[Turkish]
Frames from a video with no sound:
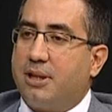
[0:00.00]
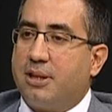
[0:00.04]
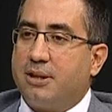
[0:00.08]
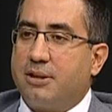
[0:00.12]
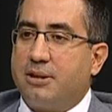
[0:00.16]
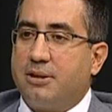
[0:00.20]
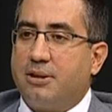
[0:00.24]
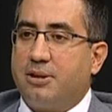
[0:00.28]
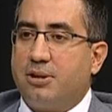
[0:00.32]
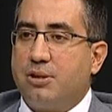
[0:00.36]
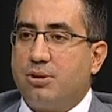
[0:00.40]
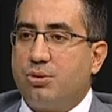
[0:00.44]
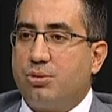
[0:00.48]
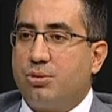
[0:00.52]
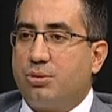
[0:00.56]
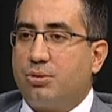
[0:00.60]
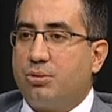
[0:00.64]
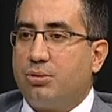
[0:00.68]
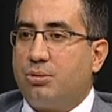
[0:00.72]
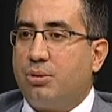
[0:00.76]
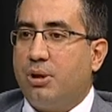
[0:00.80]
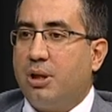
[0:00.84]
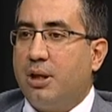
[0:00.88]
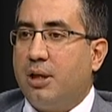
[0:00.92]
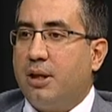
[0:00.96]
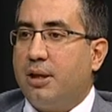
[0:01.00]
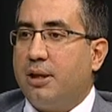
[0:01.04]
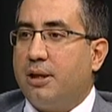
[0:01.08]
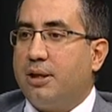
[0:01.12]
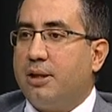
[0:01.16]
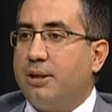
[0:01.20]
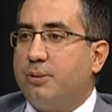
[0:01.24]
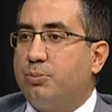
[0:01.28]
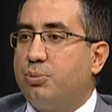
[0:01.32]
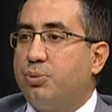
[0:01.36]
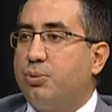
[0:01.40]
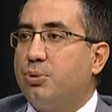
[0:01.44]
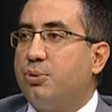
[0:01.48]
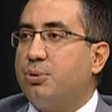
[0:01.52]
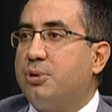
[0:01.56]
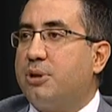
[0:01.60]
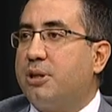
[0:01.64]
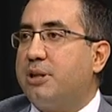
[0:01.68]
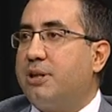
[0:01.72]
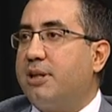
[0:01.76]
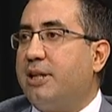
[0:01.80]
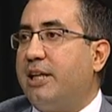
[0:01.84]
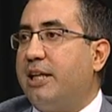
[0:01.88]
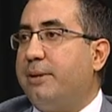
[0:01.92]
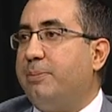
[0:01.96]
altını çiziyorduk. E, bu
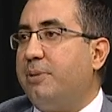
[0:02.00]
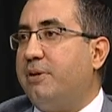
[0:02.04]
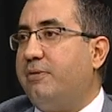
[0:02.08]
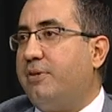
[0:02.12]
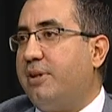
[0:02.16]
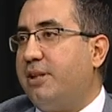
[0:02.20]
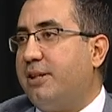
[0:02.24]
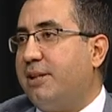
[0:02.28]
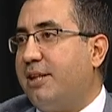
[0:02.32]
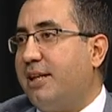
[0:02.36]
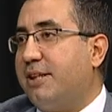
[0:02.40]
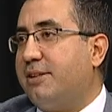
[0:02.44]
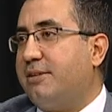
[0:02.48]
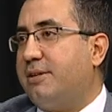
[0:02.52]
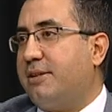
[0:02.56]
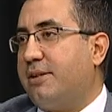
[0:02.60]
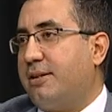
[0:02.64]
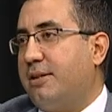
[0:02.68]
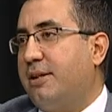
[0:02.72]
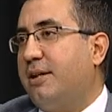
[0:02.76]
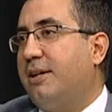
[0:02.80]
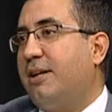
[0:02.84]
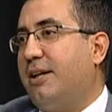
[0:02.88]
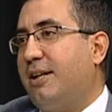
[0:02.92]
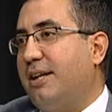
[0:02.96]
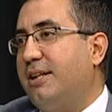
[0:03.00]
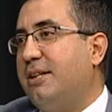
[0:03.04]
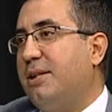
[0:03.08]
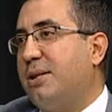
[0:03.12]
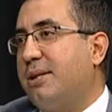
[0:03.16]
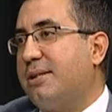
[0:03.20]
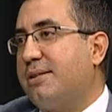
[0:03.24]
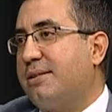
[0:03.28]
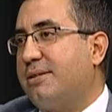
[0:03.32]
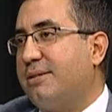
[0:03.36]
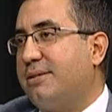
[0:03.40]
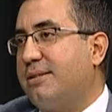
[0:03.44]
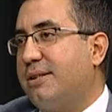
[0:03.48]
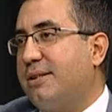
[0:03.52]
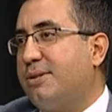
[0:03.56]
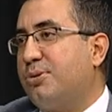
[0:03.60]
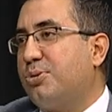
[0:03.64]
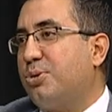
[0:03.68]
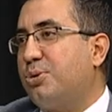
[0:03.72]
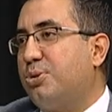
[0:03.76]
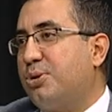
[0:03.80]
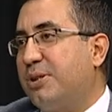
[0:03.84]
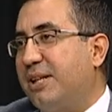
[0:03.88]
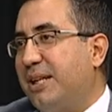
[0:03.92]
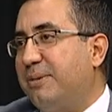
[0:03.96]
noktada ebeveynler de hali hazırda
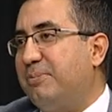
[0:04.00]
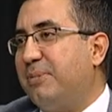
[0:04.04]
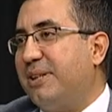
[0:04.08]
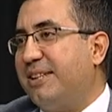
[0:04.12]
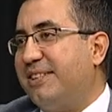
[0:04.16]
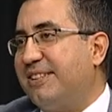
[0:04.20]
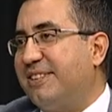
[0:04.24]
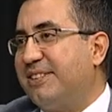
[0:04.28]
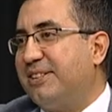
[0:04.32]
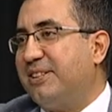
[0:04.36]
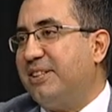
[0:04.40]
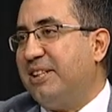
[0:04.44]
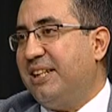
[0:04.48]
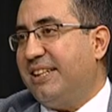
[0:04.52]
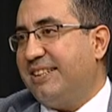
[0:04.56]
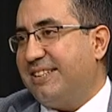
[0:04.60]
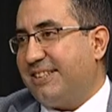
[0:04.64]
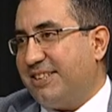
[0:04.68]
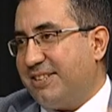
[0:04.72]
sosyal medyanın